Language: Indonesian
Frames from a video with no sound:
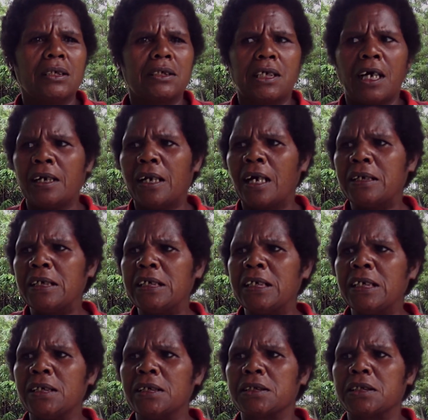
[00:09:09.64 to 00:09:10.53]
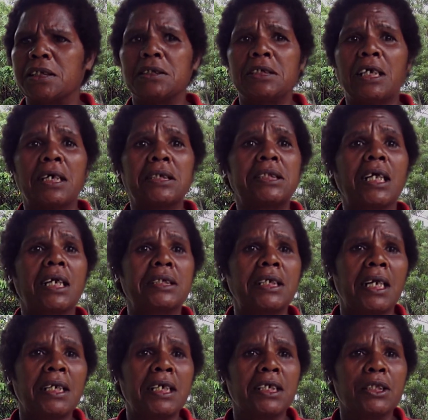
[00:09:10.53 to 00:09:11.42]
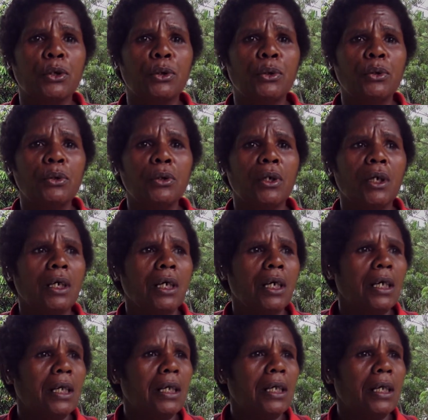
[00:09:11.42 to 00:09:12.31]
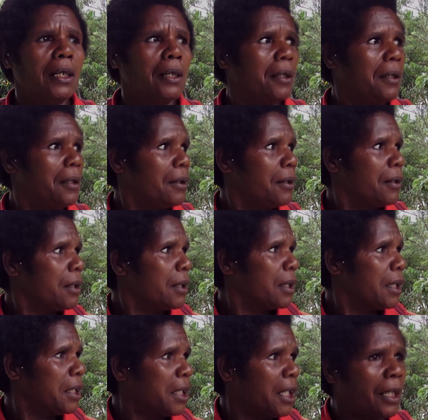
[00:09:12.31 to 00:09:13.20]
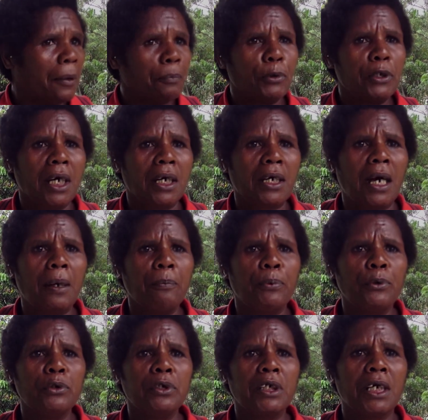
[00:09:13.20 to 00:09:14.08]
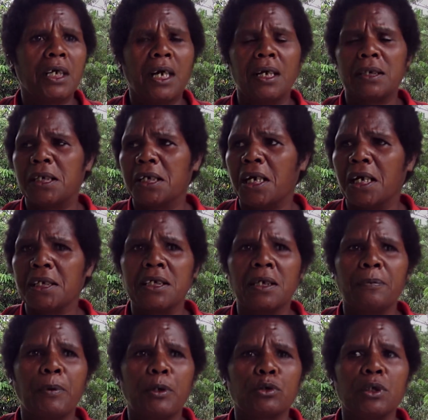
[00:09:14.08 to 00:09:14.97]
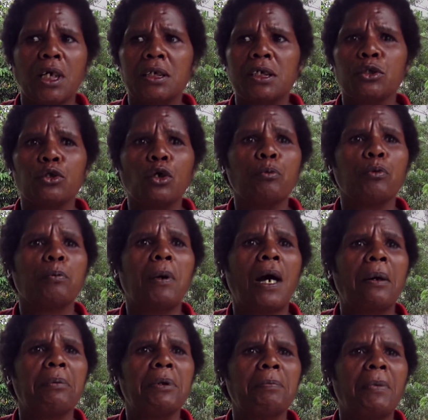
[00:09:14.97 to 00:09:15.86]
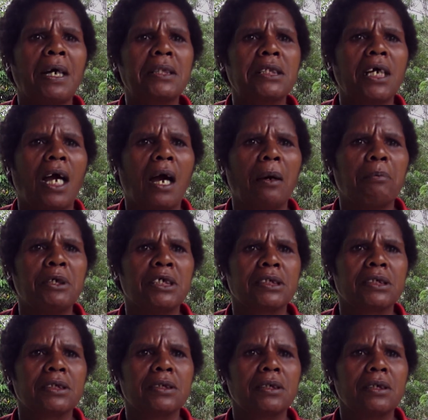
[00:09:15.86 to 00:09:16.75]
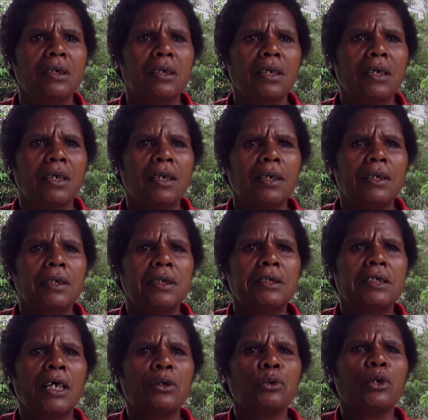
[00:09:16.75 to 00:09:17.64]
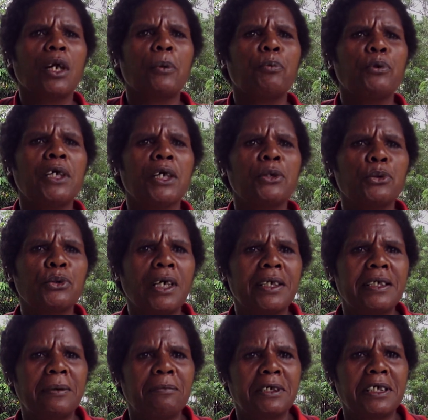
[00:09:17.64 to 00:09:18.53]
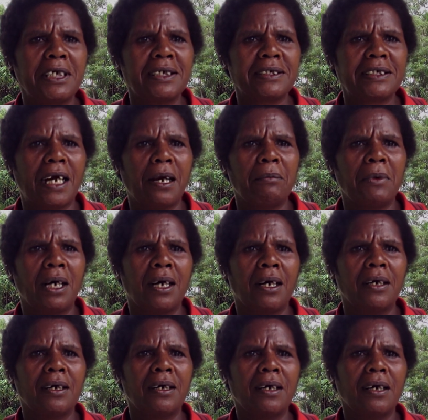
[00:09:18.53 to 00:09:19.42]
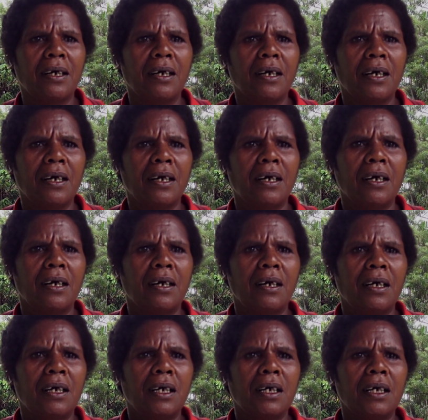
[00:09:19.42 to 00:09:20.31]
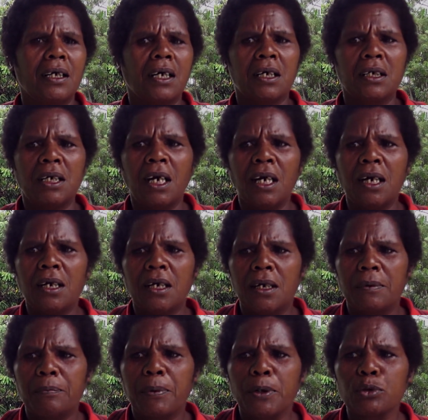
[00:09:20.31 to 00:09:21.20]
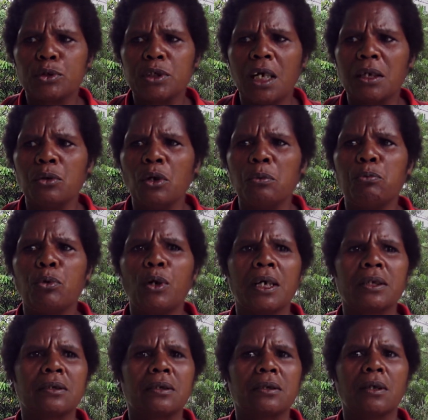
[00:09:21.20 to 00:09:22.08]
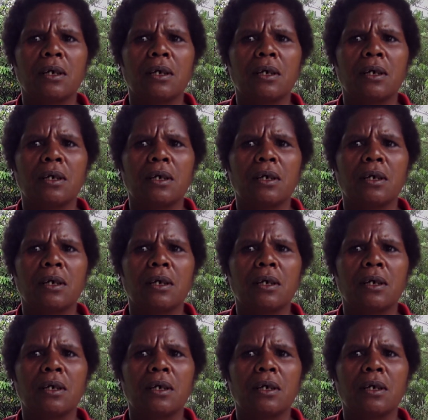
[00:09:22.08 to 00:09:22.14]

Sekarang ini yang terjadi itu kita yang punya kampung dekat dekat dengan perusahaan itu babi mati habis. Jandura punya juga demikian sama. Karena perusahaan dong buat